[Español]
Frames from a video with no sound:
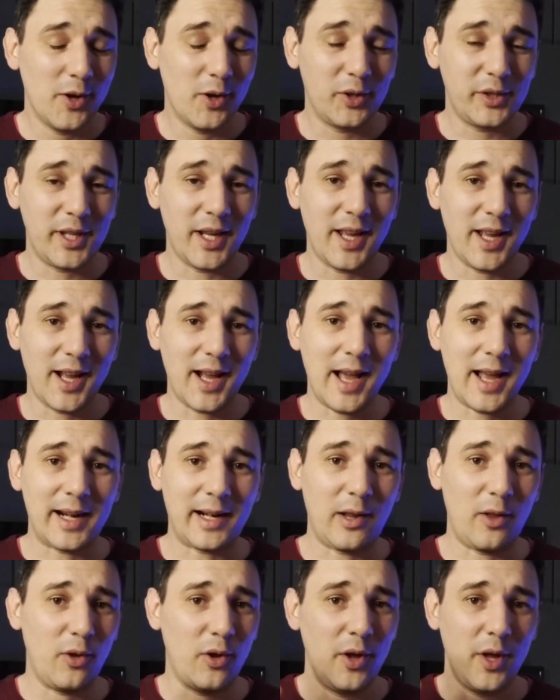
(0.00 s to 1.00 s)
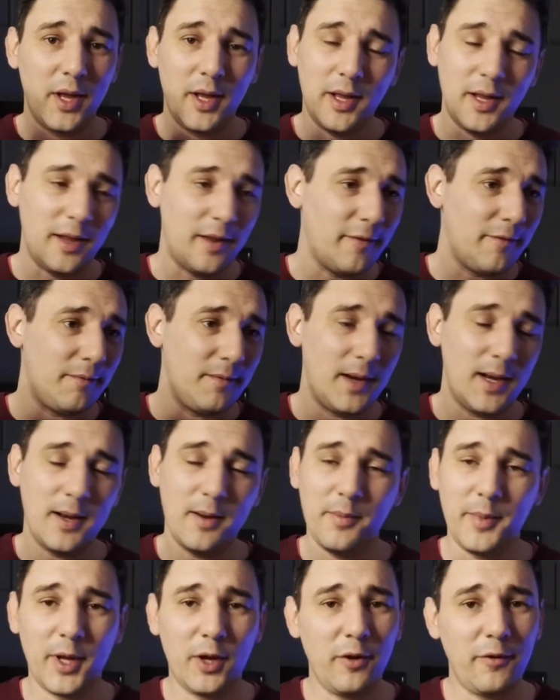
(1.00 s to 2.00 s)
O sea, he agarrado eh,
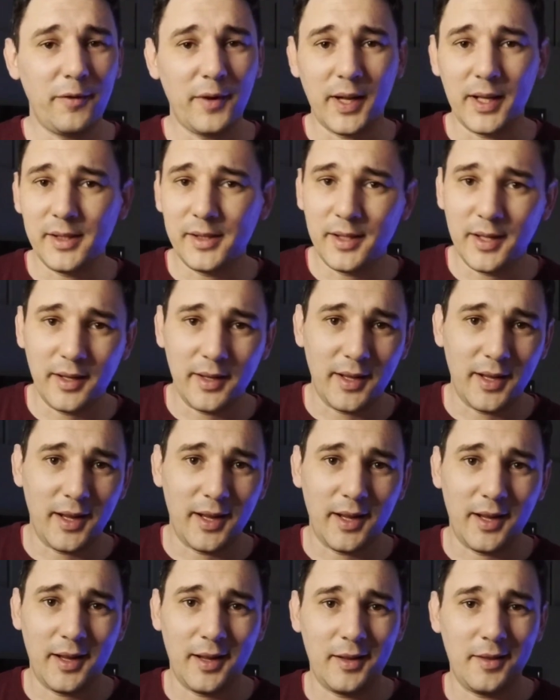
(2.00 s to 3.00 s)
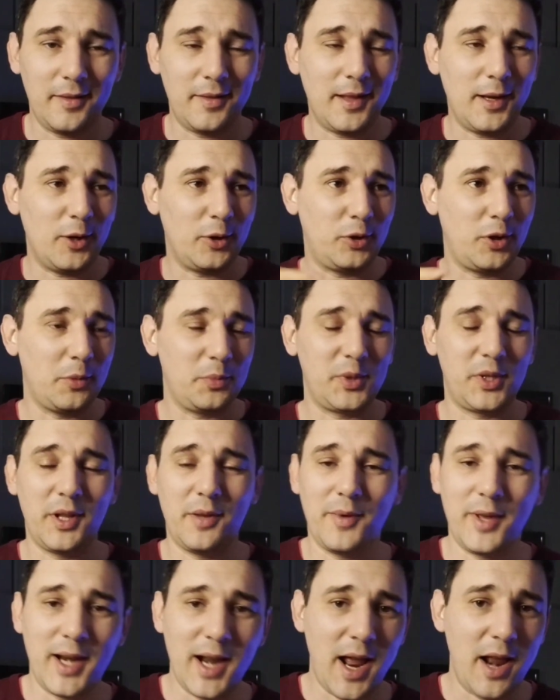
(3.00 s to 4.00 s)
la mejor Francia de, los tops
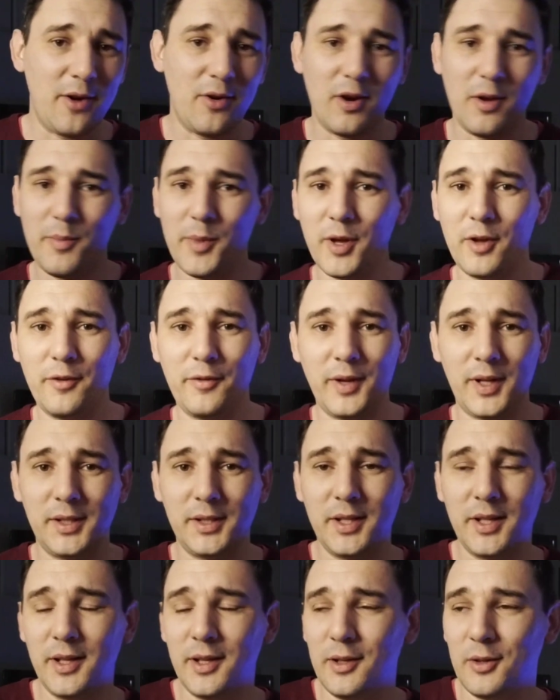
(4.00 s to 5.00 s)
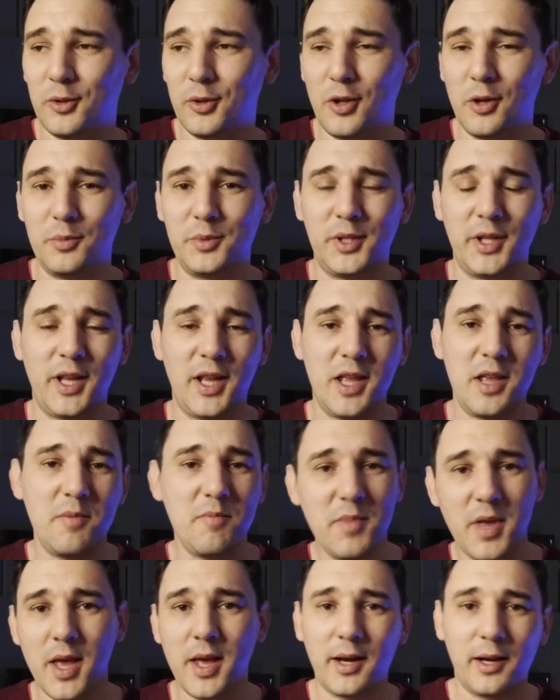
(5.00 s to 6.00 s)
de verano, la mejor Francia de los tops de
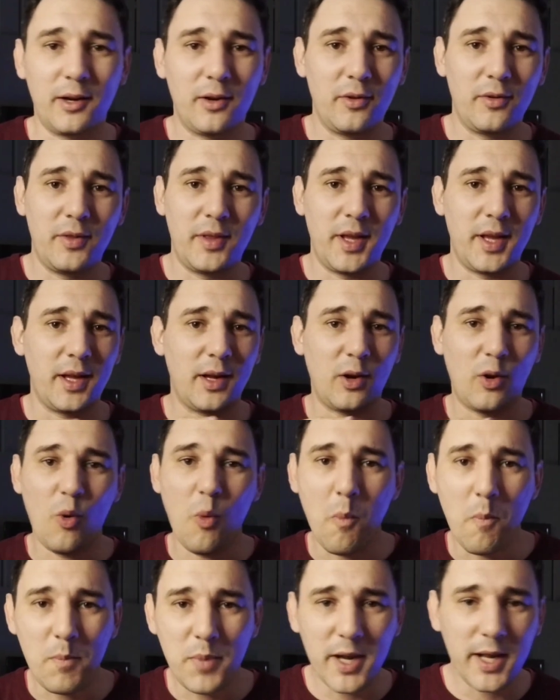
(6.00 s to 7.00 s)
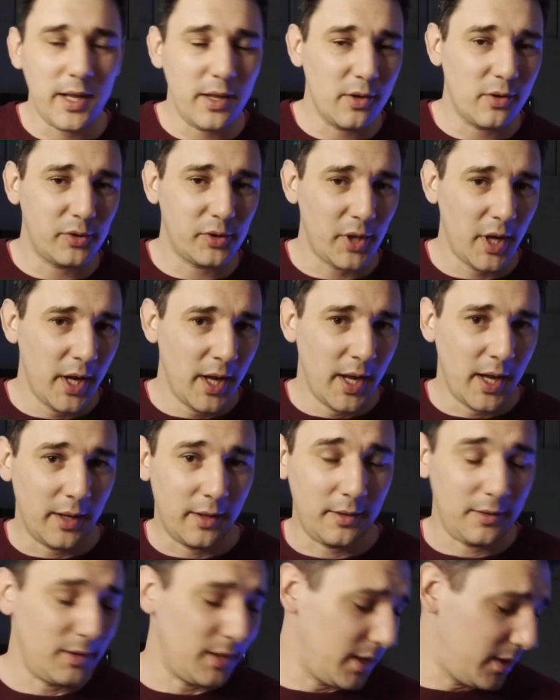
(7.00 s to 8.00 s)
invierno, de cumplidos.
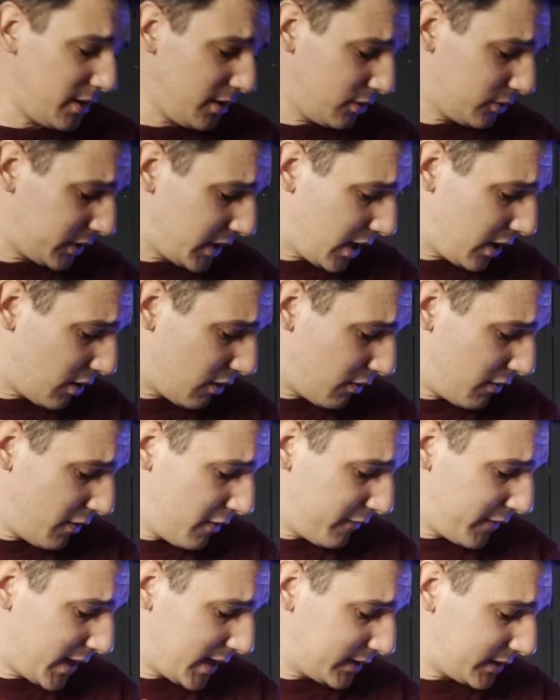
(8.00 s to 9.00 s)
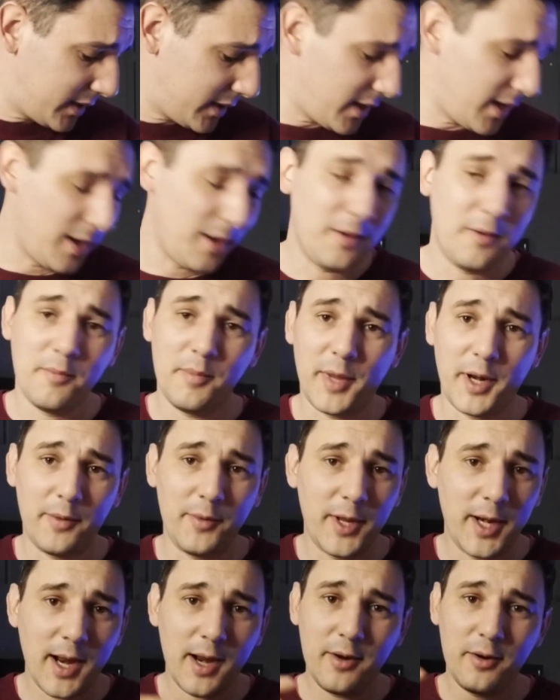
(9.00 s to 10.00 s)
Eh, les digo, tengo Francia de para
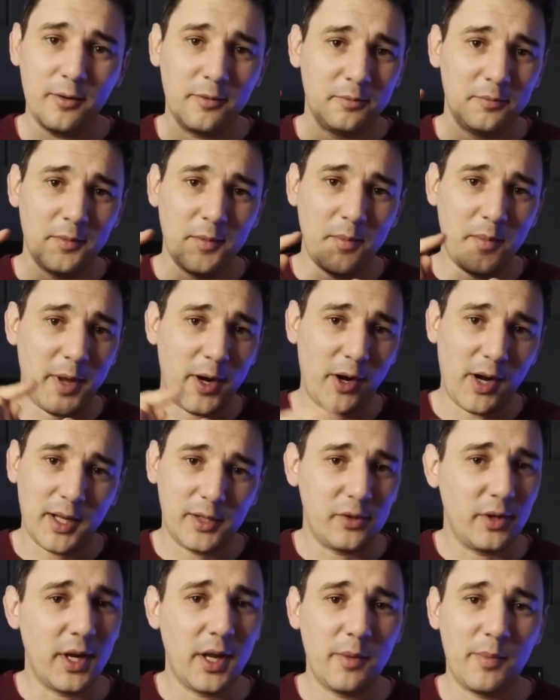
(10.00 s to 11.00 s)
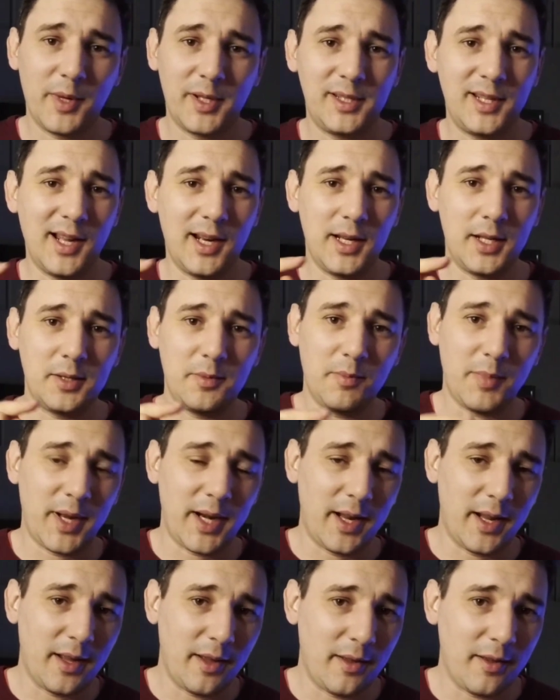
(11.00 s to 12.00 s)
verano, para ocasiones especiales,
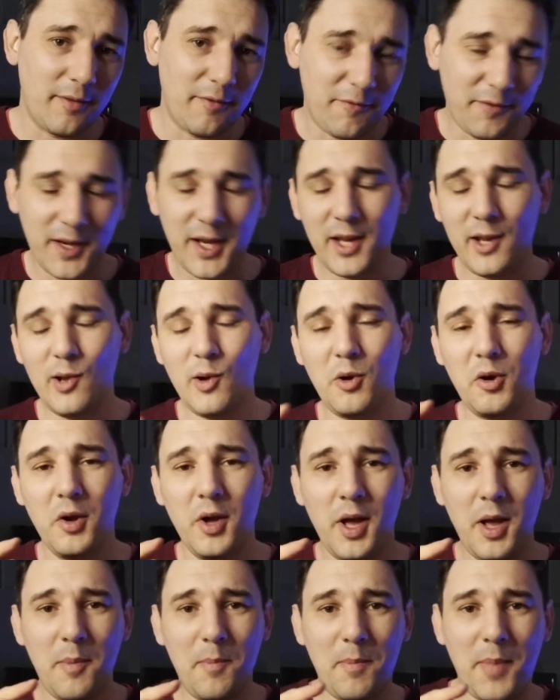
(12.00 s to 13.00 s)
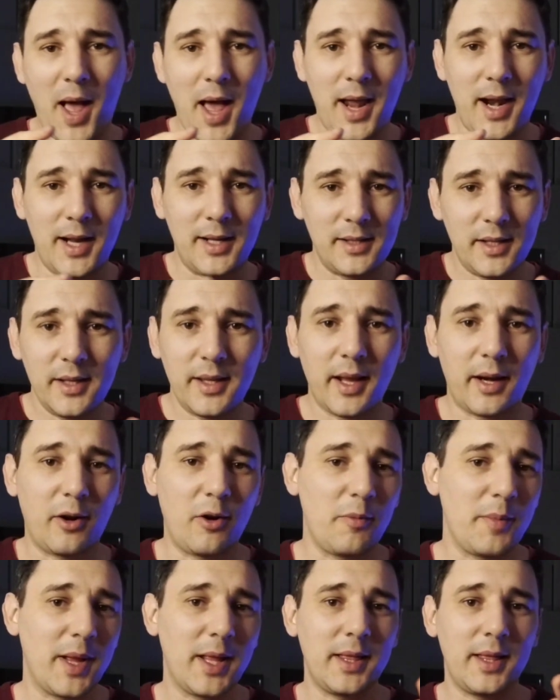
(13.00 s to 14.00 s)
para frío, para citas
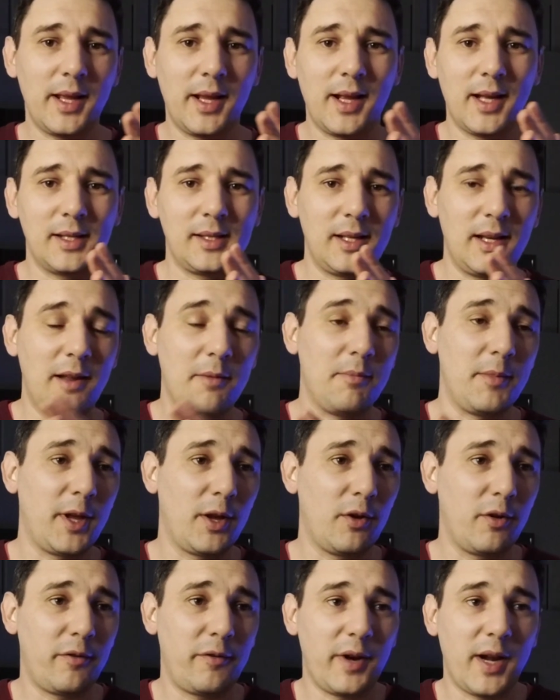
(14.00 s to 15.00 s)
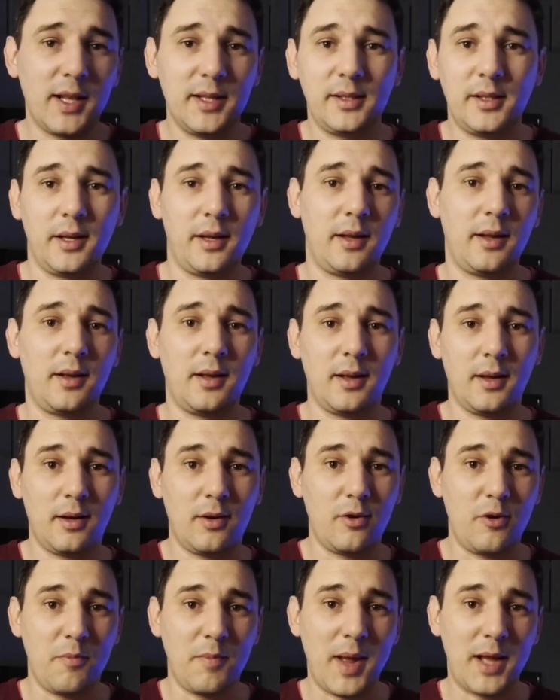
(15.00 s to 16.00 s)
románticas, la mejor Francia
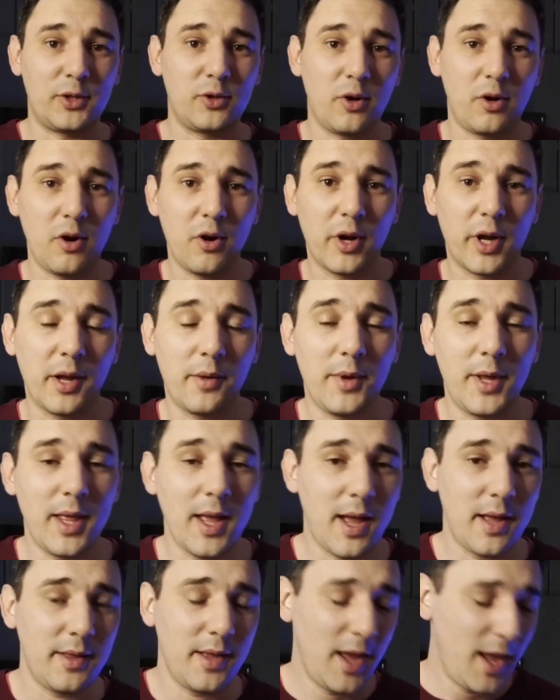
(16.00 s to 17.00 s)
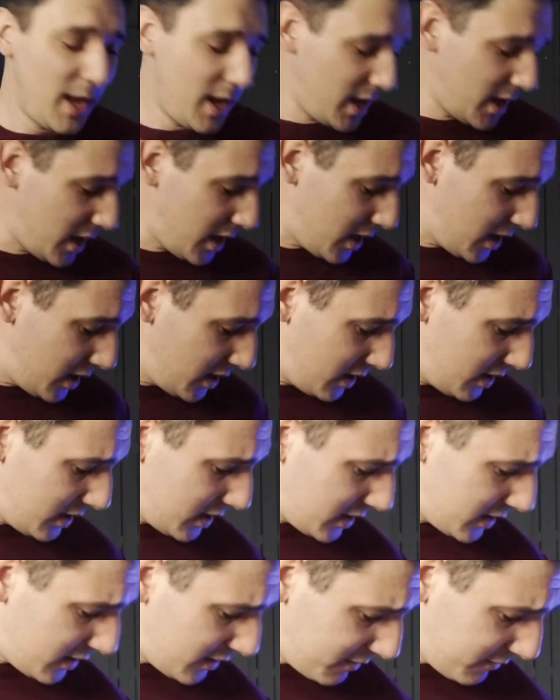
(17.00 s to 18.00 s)
con mayor longevidad y
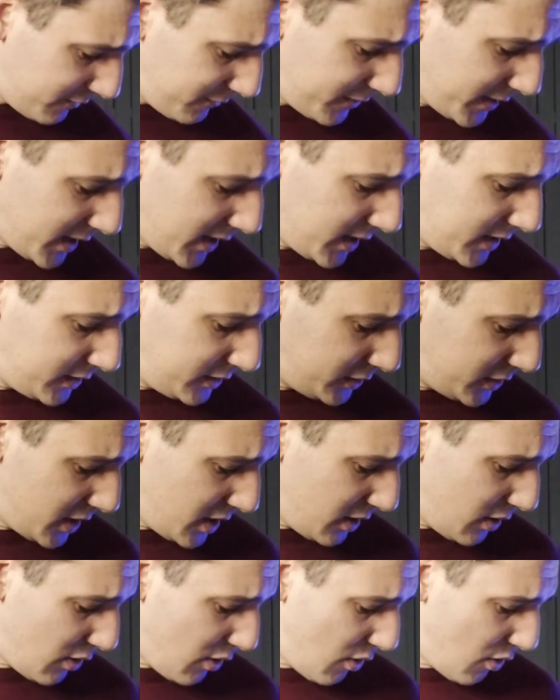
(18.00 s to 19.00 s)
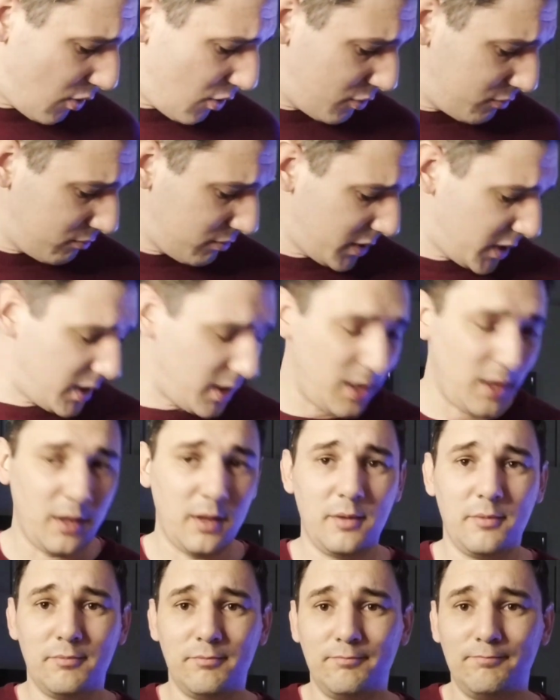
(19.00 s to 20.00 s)
la Francia con
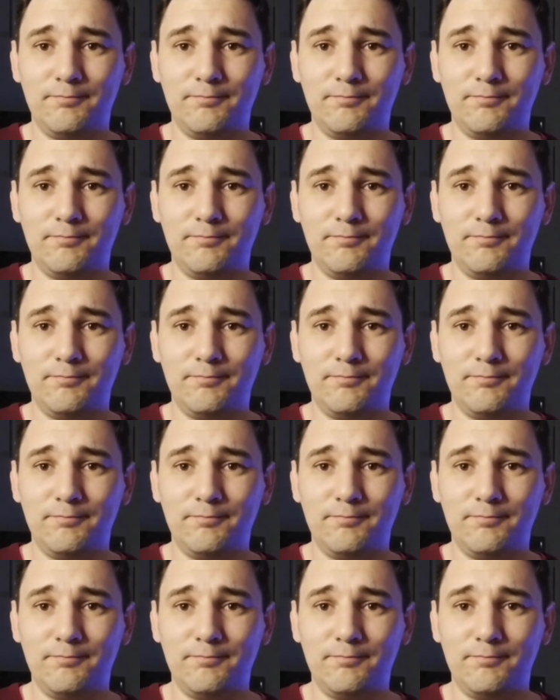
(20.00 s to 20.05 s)
eh,